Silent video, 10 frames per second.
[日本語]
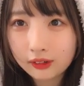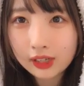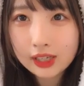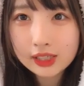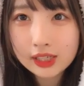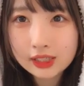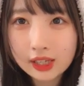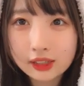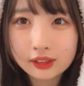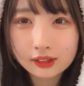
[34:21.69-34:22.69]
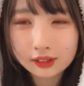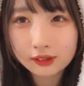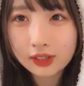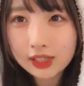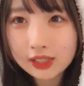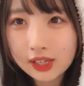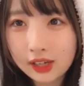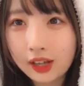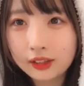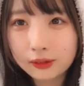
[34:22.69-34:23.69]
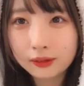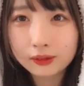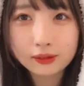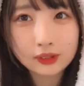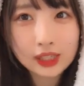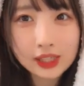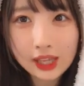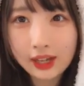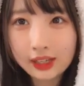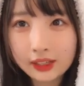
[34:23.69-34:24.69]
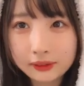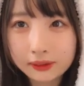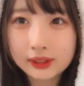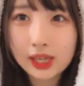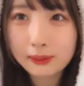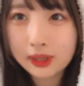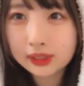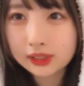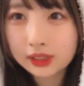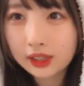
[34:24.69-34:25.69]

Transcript: お母さんさん母さんハートいいねありがとうございま